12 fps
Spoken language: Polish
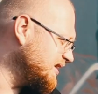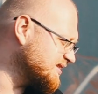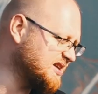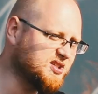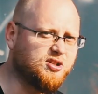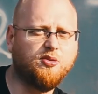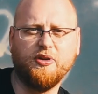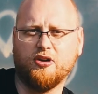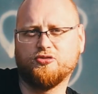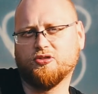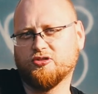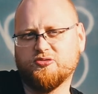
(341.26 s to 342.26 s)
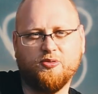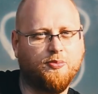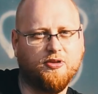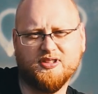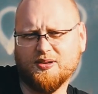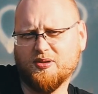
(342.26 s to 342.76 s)
Ja strasznie lubię go ciągnąć po
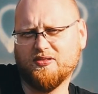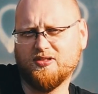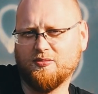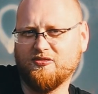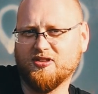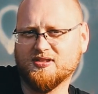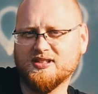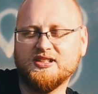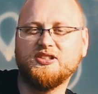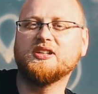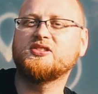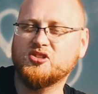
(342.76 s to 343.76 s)
obrotach, prawdę mówiąc. Nie